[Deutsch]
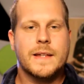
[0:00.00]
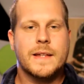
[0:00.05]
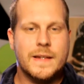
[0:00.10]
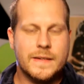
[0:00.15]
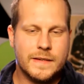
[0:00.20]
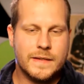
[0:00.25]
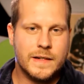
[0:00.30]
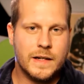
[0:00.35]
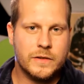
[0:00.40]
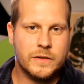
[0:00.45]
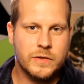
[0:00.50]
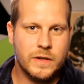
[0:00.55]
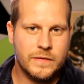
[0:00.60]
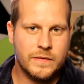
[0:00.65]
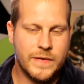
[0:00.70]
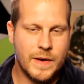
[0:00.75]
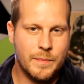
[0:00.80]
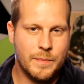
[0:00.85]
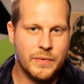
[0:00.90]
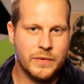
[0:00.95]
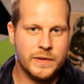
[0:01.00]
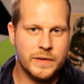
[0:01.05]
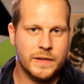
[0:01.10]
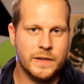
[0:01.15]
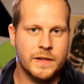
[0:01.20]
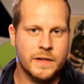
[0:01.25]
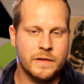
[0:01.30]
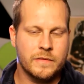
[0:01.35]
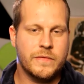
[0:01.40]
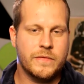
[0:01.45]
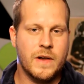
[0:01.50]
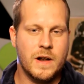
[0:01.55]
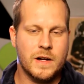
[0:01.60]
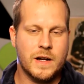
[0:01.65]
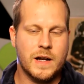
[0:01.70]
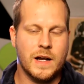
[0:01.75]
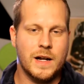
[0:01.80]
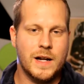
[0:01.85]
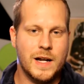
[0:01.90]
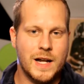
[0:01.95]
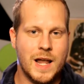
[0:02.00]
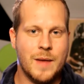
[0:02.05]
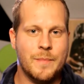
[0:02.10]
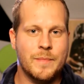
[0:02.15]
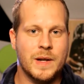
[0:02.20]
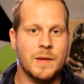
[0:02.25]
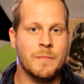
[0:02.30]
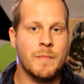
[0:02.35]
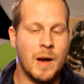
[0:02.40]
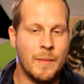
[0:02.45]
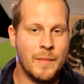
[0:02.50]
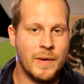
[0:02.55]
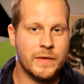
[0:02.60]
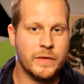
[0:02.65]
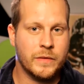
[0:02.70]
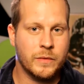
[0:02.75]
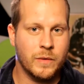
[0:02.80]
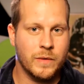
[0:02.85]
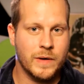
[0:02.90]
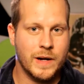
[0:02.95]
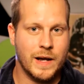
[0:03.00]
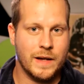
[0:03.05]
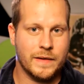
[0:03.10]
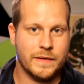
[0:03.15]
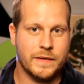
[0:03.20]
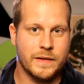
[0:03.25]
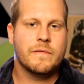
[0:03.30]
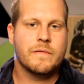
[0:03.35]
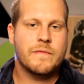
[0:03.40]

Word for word: Diese naturverbundenen Völker leben im Amazonas.